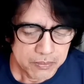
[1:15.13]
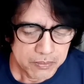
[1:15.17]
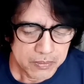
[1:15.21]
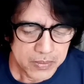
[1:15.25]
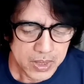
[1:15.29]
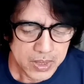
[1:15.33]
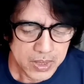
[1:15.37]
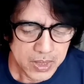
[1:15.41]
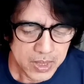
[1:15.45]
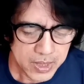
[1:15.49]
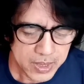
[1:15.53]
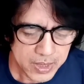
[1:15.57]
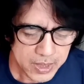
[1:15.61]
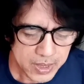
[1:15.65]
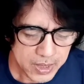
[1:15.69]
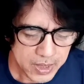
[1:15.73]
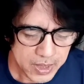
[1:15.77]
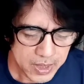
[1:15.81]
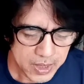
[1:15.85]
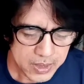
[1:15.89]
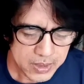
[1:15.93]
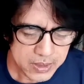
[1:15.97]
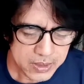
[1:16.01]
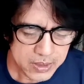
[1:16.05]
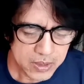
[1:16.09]

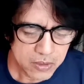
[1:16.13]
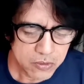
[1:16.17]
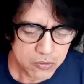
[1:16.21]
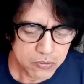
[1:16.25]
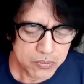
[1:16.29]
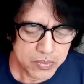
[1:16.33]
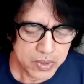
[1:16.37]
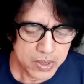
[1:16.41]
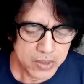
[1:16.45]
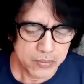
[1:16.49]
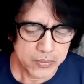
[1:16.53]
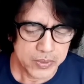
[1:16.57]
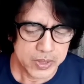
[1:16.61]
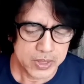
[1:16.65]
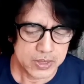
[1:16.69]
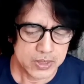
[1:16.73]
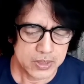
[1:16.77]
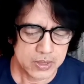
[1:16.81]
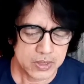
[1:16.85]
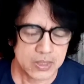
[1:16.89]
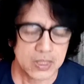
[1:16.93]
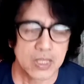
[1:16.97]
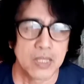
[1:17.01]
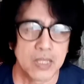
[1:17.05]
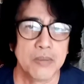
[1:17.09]
Magagalak na umawit
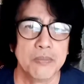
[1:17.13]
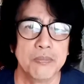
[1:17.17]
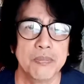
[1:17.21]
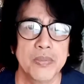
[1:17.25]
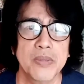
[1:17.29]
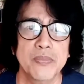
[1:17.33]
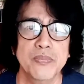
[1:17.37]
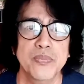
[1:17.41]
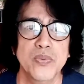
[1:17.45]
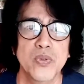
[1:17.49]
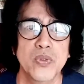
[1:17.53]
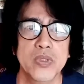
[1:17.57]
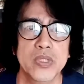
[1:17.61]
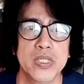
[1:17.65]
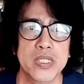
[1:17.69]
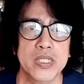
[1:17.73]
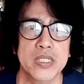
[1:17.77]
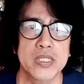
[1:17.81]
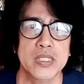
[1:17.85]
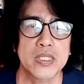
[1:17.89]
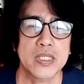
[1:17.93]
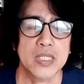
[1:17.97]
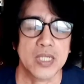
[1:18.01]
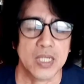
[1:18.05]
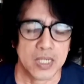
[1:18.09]
ng papuring
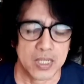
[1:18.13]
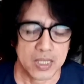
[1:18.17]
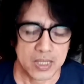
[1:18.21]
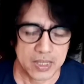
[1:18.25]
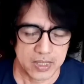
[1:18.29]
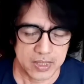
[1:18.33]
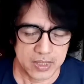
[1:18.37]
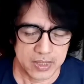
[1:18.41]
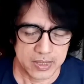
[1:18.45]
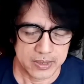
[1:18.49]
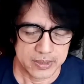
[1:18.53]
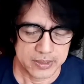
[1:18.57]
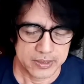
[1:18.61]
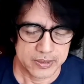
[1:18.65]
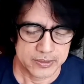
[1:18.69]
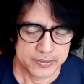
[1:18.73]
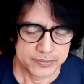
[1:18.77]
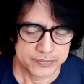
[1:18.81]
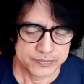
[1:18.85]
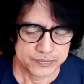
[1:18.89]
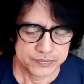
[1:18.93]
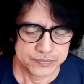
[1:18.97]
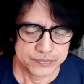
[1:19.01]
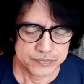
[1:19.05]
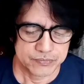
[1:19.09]
iaalay.
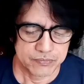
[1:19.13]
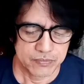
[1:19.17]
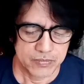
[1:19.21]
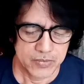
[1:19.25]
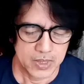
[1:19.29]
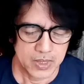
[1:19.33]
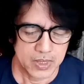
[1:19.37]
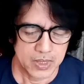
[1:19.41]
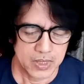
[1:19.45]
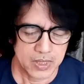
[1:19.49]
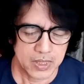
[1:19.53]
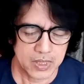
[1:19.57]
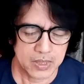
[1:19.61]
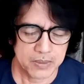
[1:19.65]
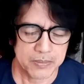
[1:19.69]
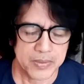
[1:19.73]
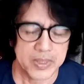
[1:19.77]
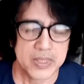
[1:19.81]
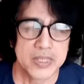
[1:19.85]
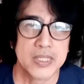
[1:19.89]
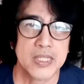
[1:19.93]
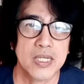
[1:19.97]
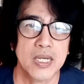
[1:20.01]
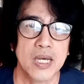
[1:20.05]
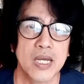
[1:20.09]

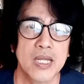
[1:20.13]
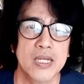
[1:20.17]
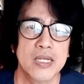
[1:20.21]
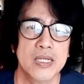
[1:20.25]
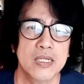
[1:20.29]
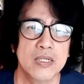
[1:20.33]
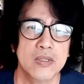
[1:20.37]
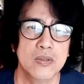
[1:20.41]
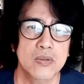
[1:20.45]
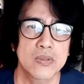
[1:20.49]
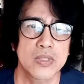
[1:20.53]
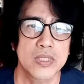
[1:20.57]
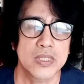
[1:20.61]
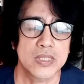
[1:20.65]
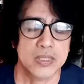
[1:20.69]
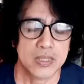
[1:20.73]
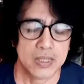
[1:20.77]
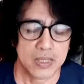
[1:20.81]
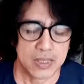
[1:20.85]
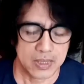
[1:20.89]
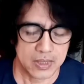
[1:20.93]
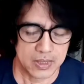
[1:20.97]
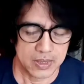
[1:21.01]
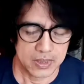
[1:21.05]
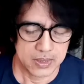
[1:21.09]
Laman ka ng
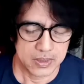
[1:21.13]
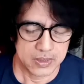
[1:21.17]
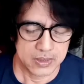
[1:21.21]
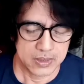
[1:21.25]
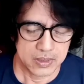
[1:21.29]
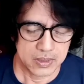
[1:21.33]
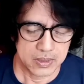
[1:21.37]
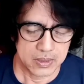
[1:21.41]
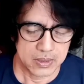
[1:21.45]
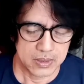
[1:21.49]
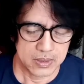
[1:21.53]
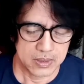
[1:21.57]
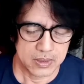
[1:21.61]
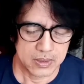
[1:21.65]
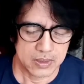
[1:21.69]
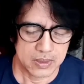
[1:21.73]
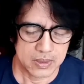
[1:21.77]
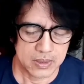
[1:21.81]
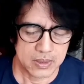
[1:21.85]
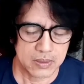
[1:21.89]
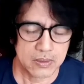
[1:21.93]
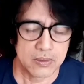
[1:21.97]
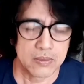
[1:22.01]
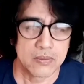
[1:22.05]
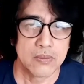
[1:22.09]
gunita,
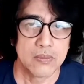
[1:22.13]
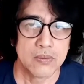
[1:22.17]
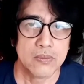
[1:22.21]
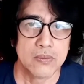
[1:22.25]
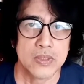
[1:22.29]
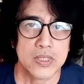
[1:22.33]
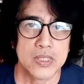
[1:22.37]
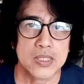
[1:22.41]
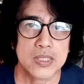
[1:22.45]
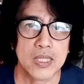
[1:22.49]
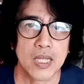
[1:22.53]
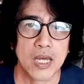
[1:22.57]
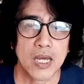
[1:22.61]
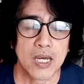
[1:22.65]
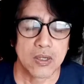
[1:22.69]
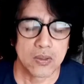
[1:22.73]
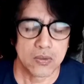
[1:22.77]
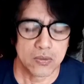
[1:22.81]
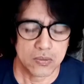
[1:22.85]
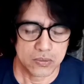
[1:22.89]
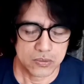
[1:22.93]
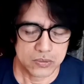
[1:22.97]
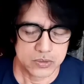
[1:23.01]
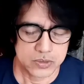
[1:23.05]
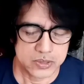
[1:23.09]

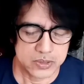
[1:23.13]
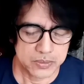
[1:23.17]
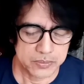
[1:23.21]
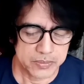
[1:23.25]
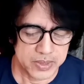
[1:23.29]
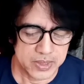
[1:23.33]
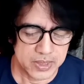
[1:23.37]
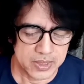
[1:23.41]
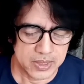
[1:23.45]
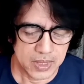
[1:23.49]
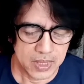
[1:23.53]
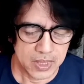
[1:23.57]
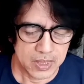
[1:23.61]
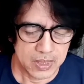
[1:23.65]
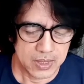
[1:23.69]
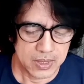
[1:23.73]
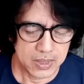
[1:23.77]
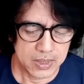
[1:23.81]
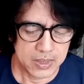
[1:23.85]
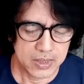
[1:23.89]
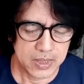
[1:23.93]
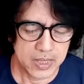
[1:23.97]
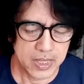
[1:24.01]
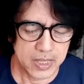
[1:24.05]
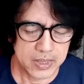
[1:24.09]
pagkako
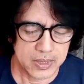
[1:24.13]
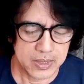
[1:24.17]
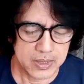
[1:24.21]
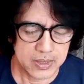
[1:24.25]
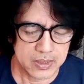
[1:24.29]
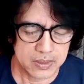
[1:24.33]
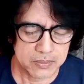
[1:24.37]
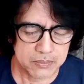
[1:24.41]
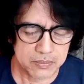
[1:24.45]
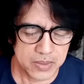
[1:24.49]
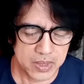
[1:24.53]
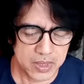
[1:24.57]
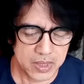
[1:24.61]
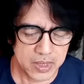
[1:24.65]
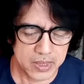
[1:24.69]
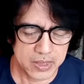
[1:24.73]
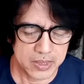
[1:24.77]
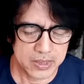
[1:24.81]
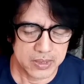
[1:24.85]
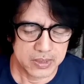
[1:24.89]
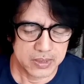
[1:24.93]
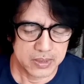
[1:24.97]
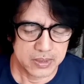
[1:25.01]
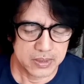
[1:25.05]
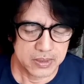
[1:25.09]
samantalang
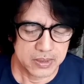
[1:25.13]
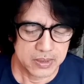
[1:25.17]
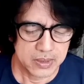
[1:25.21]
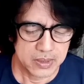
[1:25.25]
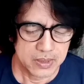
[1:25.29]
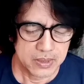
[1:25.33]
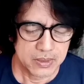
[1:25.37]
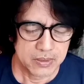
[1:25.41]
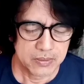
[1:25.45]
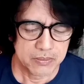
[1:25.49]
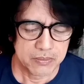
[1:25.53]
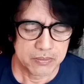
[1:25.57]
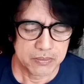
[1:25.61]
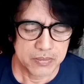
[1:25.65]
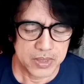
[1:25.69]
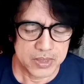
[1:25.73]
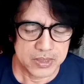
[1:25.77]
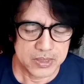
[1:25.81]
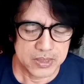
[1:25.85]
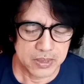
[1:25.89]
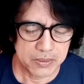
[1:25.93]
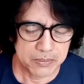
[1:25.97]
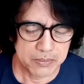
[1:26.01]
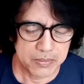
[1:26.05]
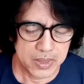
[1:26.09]
nahihimlay
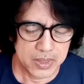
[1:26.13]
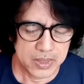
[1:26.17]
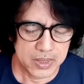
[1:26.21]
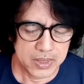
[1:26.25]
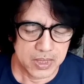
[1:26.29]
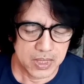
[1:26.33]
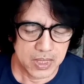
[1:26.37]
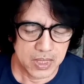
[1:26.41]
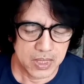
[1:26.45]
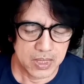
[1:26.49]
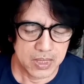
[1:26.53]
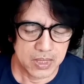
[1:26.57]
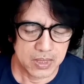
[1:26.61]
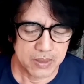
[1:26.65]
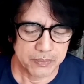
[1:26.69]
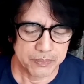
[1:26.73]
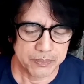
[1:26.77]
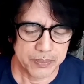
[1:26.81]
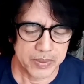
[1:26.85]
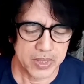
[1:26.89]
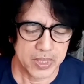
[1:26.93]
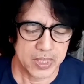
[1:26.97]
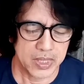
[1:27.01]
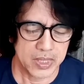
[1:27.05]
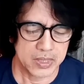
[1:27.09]
magdamag na ang
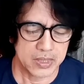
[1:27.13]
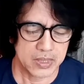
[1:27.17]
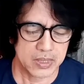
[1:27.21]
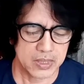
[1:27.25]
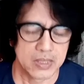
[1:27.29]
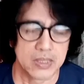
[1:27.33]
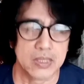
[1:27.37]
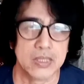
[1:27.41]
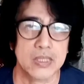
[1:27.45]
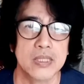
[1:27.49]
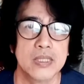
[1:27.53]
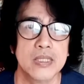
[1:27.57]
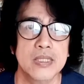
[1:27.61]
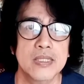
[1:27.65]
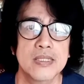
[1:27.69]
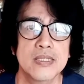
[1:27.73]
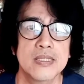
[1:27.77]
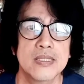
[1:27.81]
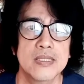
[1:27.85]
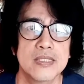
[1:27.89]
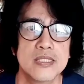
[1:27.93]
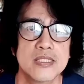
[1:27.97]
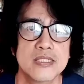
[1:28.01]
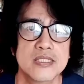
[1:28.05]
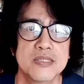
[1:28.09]
palaging
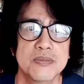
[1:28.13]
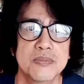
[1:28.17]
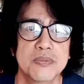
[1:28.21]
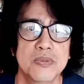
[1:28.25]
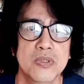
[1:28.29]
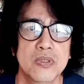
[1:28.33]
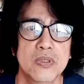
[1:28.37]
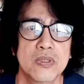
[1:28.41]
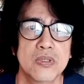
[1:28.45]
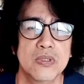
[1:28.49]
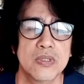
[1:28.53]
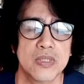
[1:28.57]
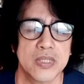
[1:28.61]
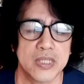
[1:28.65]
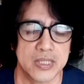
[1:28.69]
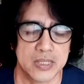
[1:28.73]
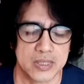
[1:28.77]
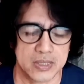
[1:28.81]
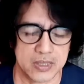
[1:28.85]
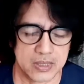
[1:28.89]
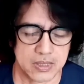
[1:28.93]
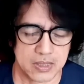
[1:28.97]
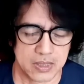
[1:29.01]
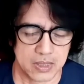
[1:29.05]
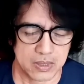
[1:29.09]
iniisip ko ay
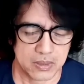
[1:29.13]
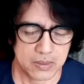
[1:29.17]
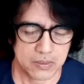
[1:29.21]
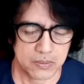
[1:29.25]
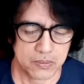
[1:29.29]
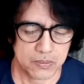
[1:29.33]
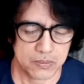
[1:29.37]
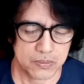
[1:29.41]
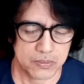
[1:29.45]
ikaw